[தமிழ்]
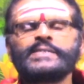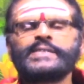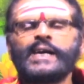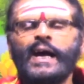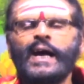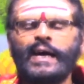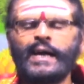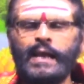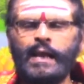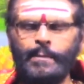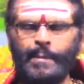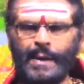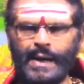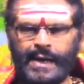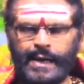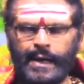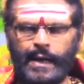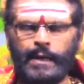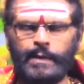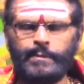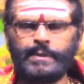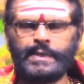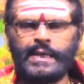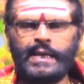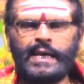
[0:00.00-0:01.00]
சகல
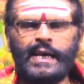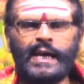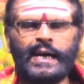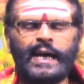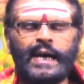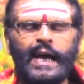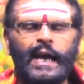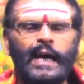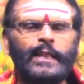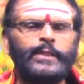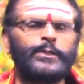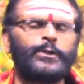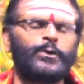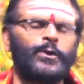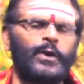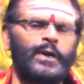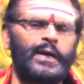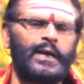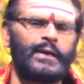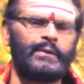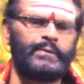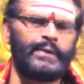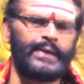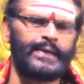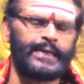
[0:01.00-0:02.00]
மக்களும் இதிலே கலந்து
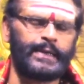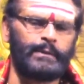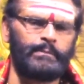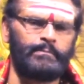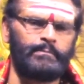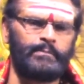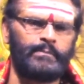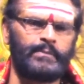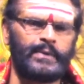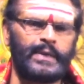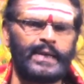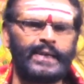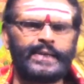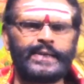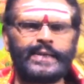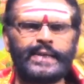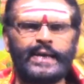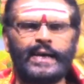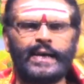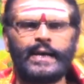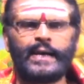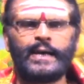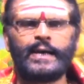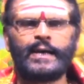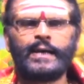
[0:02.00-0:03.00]
கொள்ள வேண்டும் என்ற
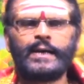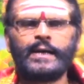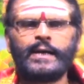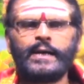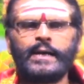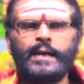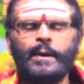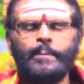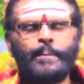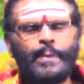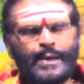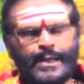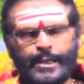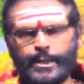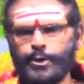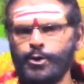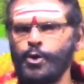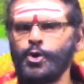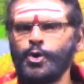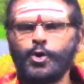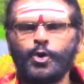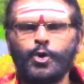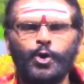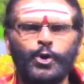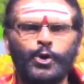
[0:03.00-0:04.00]

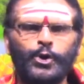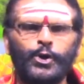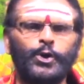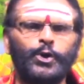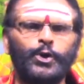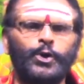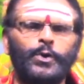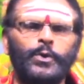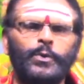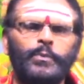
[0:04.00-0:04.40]
பெருநோக்கோடு